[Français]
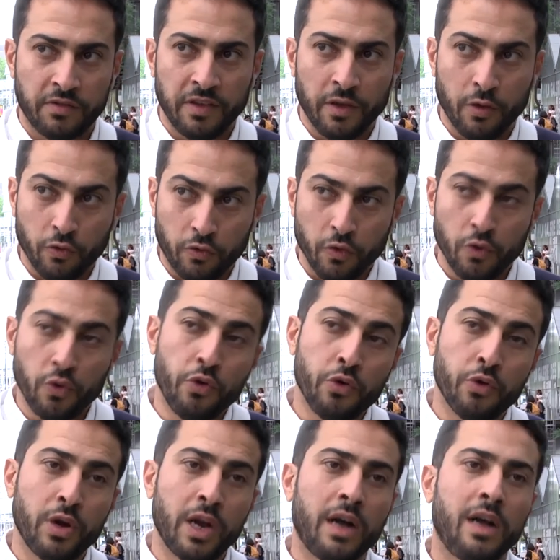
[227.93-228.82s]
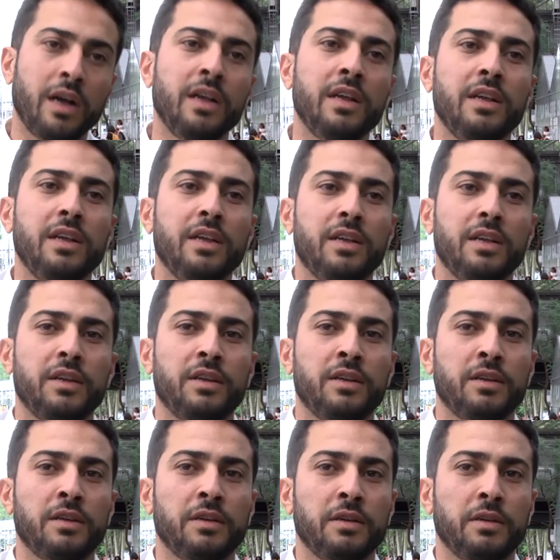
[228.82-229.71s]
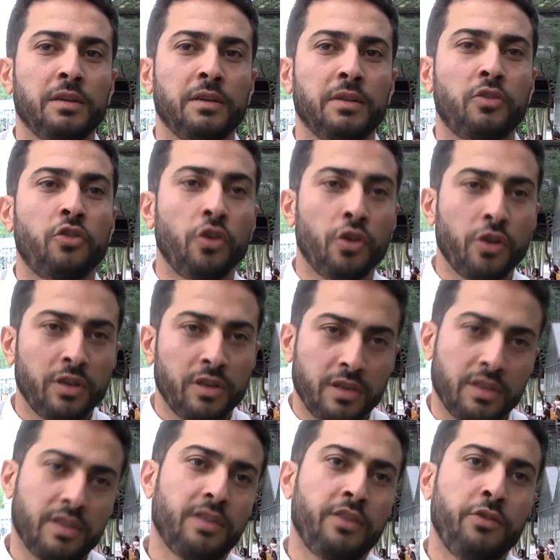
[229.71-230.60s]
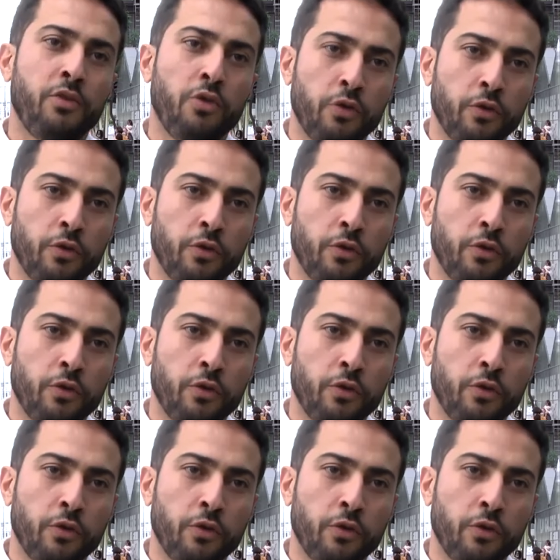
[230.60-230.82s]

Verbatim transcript: euh, ce, lieu-là, euh, donne une